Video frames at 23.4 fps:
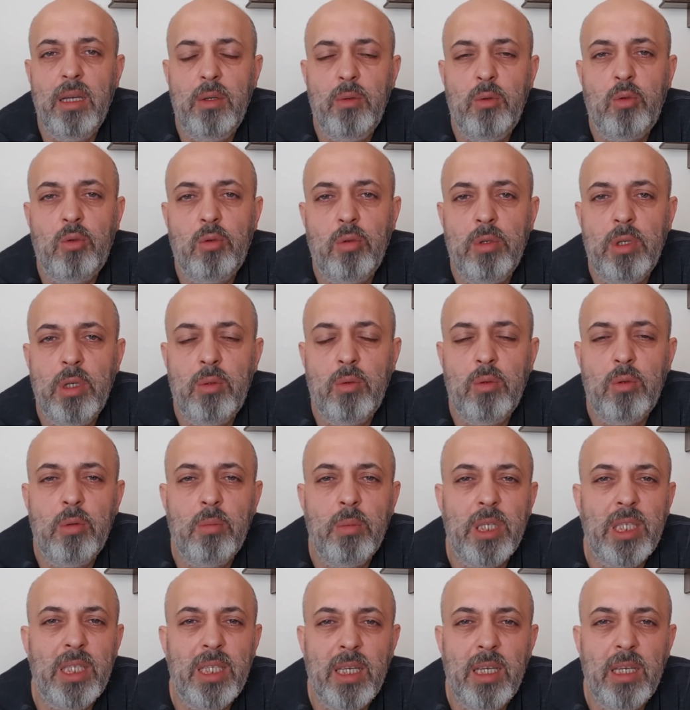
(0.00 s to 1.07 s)
üstünde
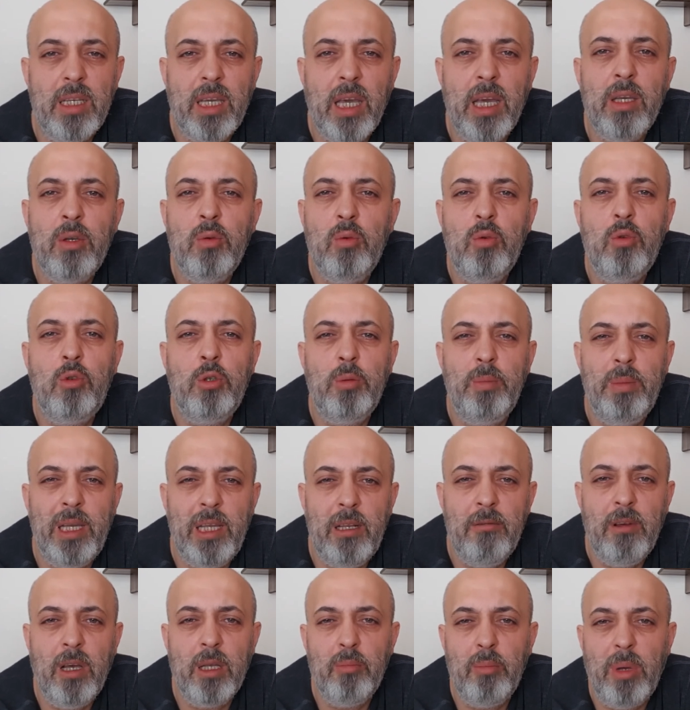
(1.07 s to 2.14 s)
durulması gereken Gülsüm
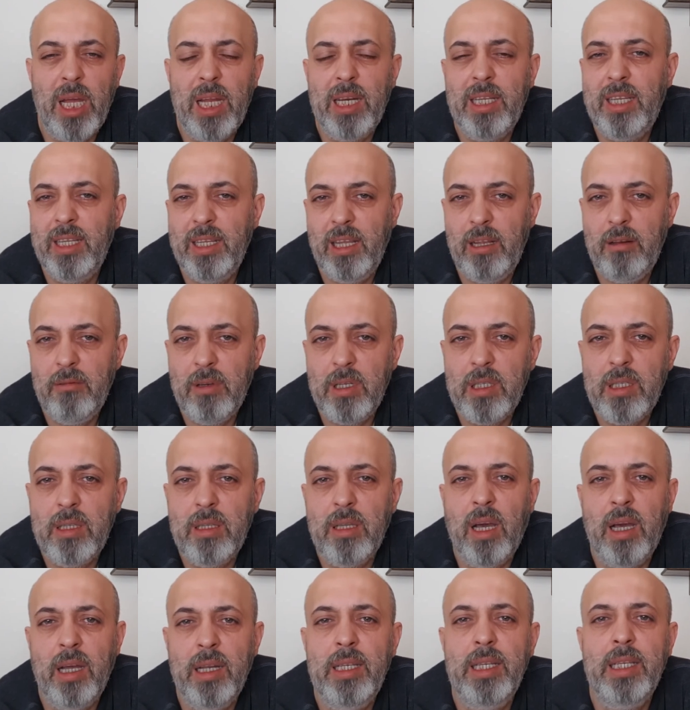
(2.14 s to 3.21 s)
Elvan, Berkin Elvan'ın
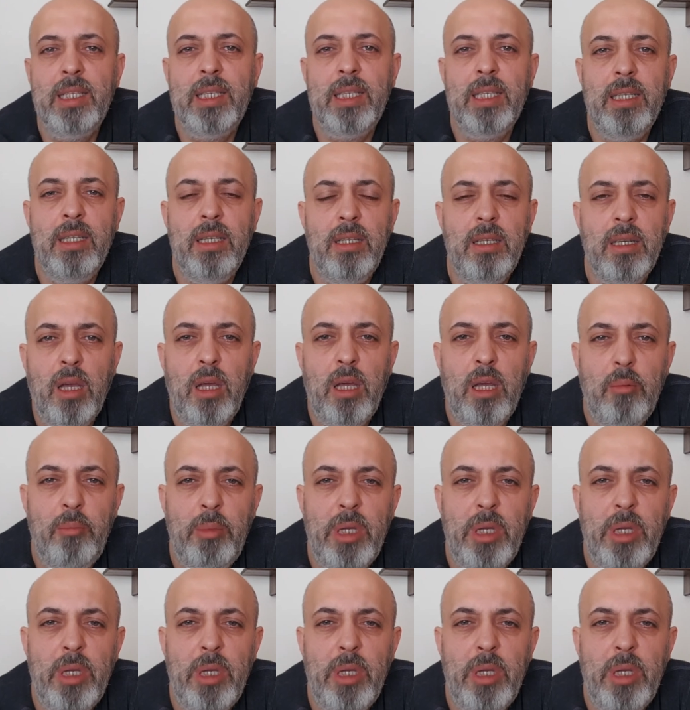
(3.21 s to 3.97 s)
annesinin e,